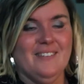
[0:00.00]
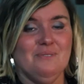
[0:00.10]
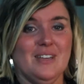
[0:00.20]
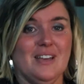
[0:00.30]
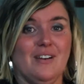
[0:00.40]

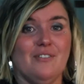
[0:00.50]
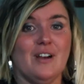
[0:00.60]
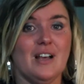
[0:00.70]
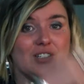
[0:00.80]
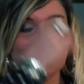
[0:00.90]
Mais euh,
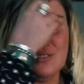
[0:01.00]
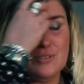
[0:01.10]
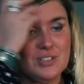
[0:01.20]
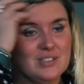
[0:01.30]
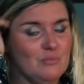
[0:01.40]
voilà,
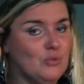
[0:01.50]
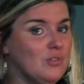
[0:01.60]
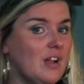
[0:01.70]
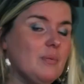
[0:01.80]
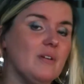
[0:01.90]
j'étais beaucoup
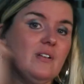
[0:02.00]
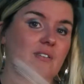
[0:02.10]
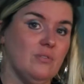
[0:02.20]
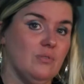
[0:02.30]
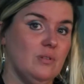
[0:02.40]
dans la
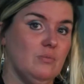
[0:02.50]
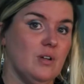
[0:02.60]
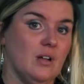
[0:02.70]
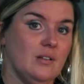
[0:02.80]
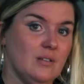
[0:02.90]
prévention. Au début,
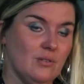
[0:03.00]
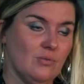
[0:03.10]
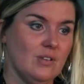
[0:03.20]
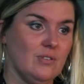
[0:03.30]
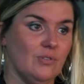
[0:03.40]
quand il était
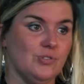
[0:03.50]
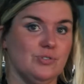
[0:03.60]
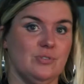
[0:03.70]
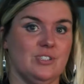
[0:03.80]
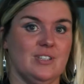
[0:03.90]
nourrisson,
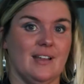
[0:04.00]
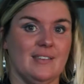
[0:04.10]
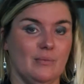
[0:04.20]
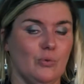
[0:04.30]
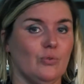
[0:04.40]

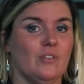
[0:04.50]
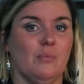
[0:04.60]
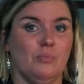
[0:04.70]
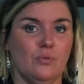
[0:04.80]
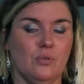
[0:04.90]
j'hydratais beaucoup sa
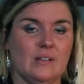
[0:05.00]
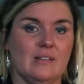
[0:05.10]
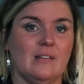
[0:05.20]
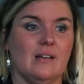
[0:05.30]
peau, etc.